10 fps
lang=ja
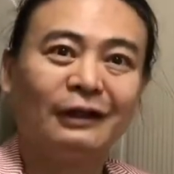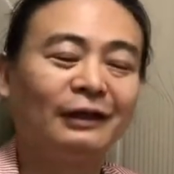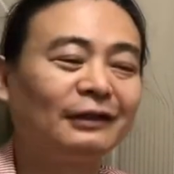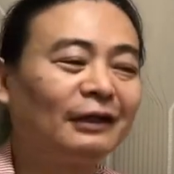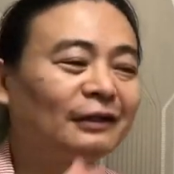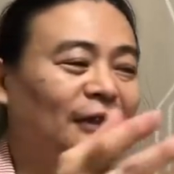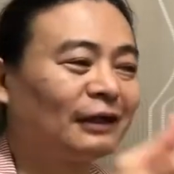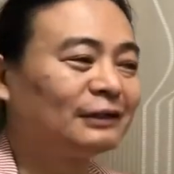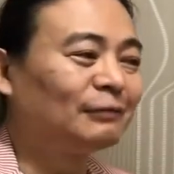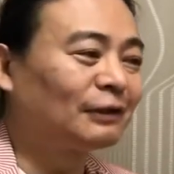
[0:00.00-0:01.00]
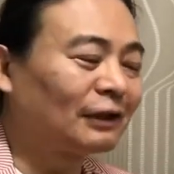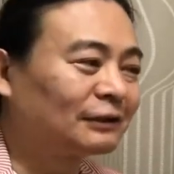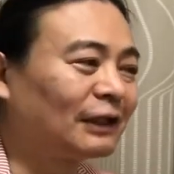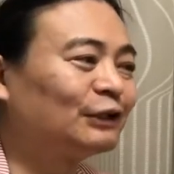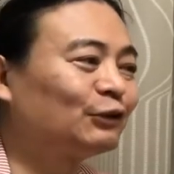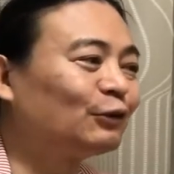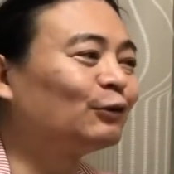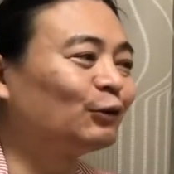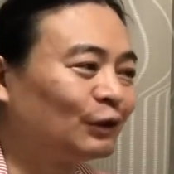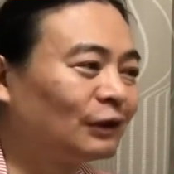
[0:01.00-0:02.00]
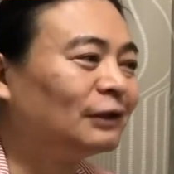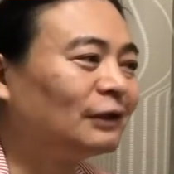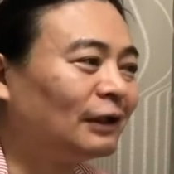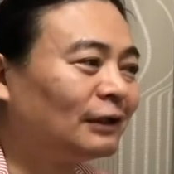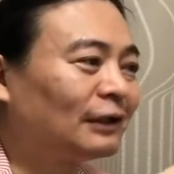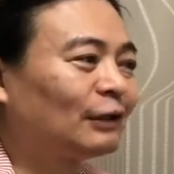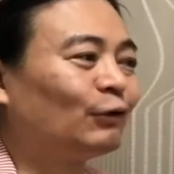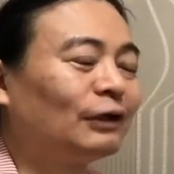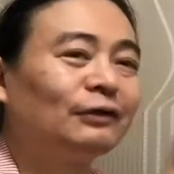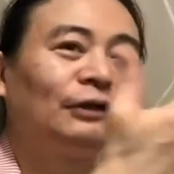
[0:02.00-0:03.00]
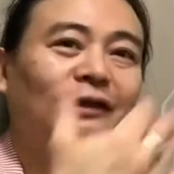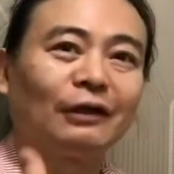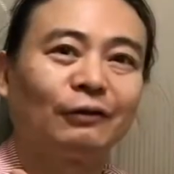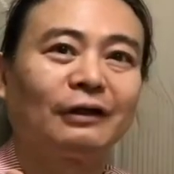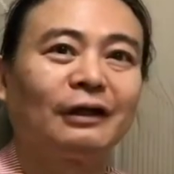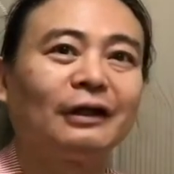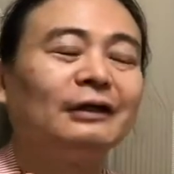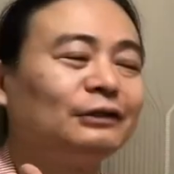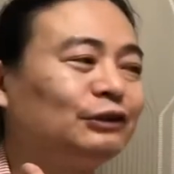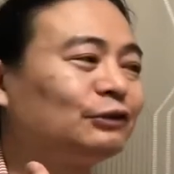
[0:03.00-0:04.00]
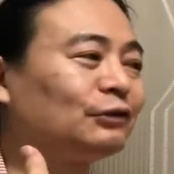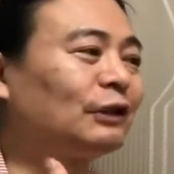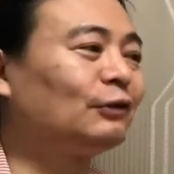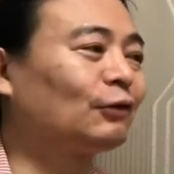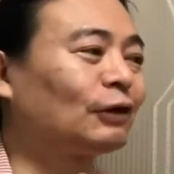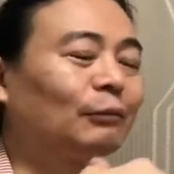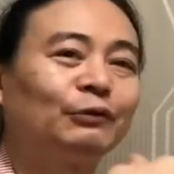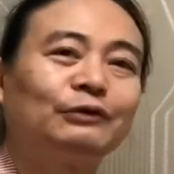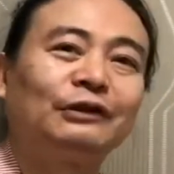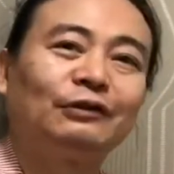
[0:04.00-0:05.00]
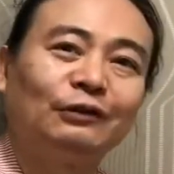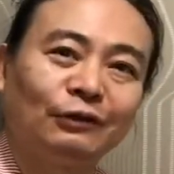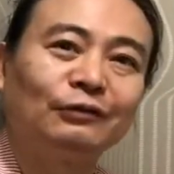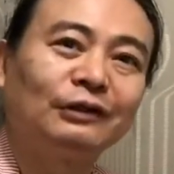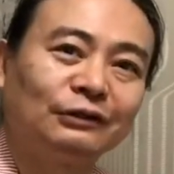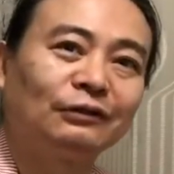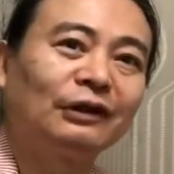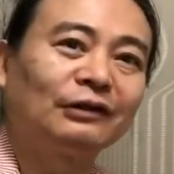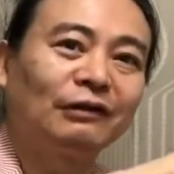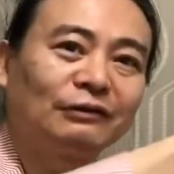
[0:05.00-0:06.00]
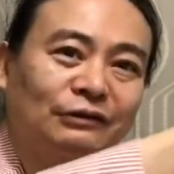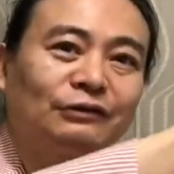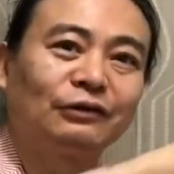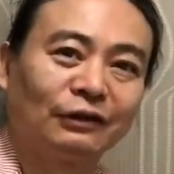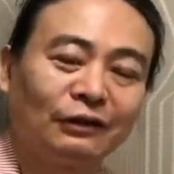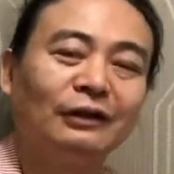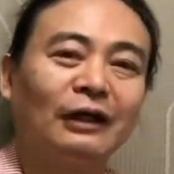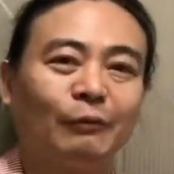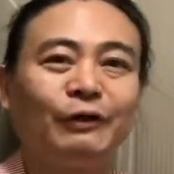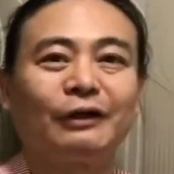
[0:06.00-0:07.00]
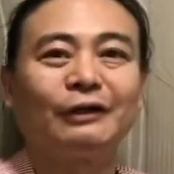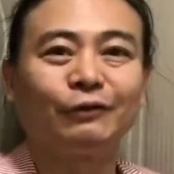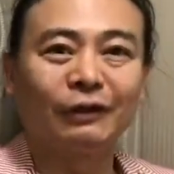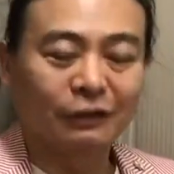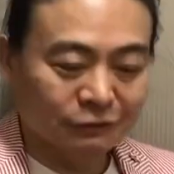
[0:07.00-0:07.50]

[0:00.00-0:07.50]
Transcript: ATR が始まった最初の頃に ATR がお金くれて、これから15年の国家プロジェクトを日本で自動翻訳電話作る時にアメリカで俺